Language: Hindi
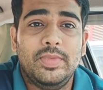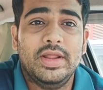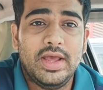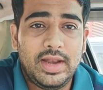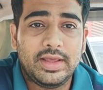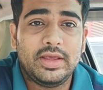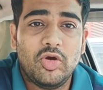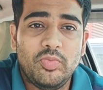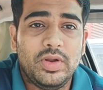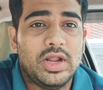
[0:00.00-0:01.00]
नया लेके
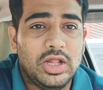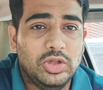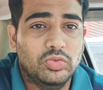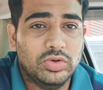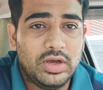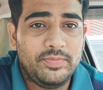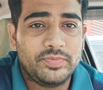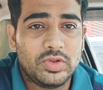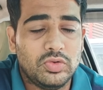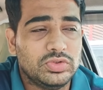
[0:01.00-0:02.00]
आओ मैं डाल दूँगा
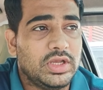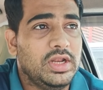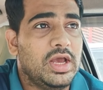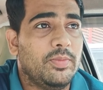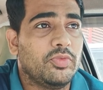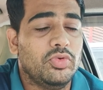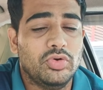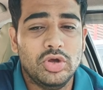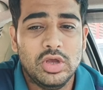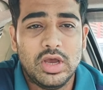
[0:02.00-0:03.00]
उसके लिए आपको
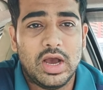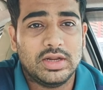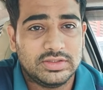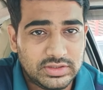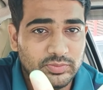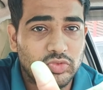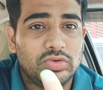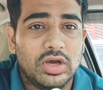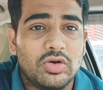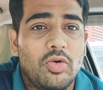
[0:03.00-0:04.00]
आरसी बुक
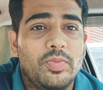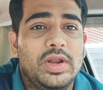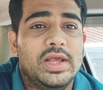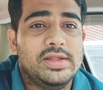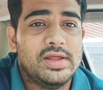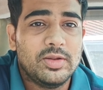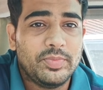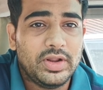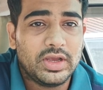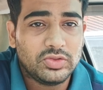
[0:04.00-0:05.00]
का कॉपी लेके जाना
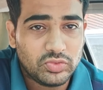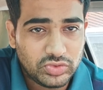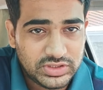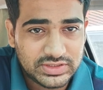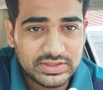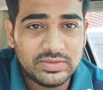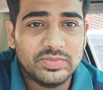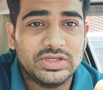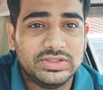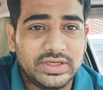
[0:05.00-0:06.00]
पड़ेगा तो वो सी
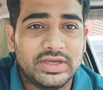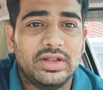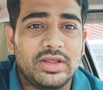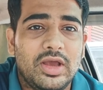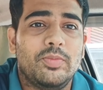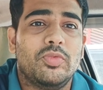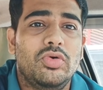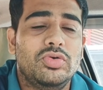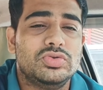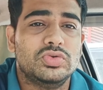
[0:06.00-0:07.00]
नंबर चेक करके आपको
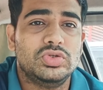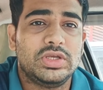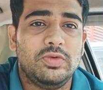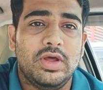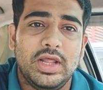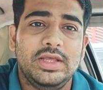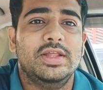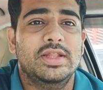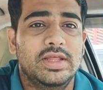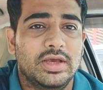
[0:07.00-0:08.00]
सुजुकी वाला ही
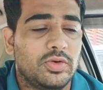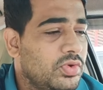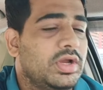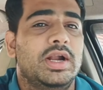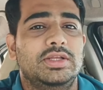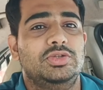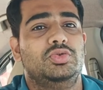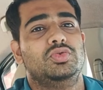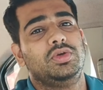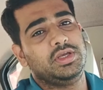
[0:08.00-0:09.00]
दे देगा क्योंकि गाड़ी
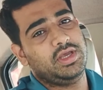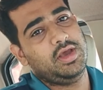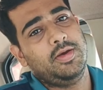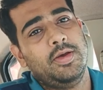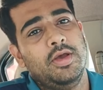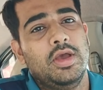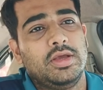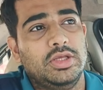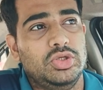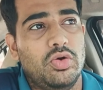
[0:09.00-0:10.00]
सुजुकी की है
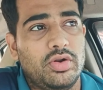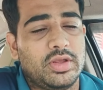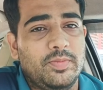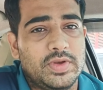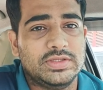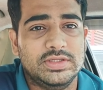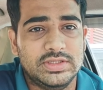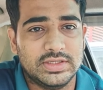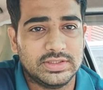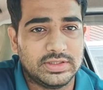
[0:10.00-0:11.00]
किसी और के पास नहीं
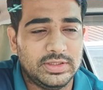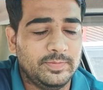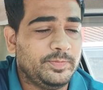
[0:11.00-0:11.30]
जा सकते